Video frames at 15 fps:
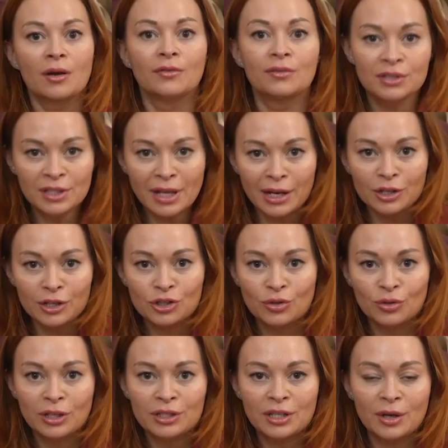Вы знали,
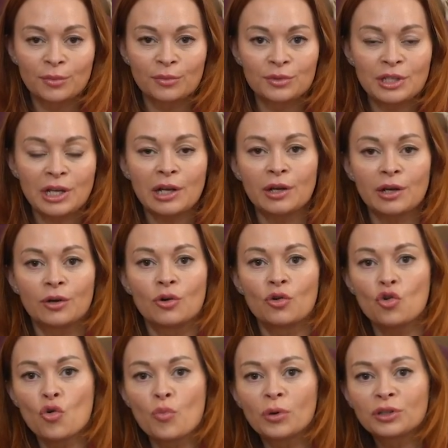что на самом деле
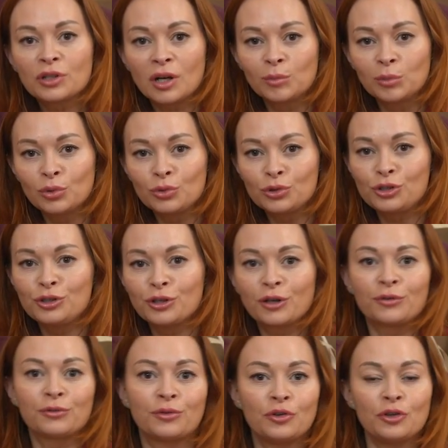у
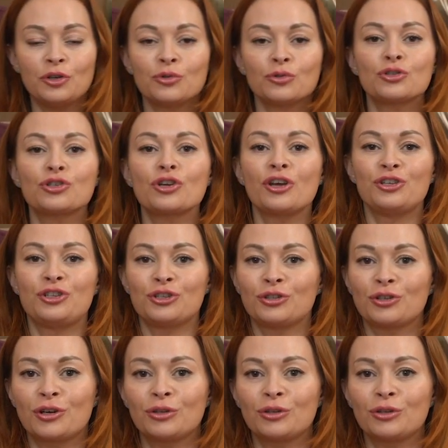подкаблучников и у женщин,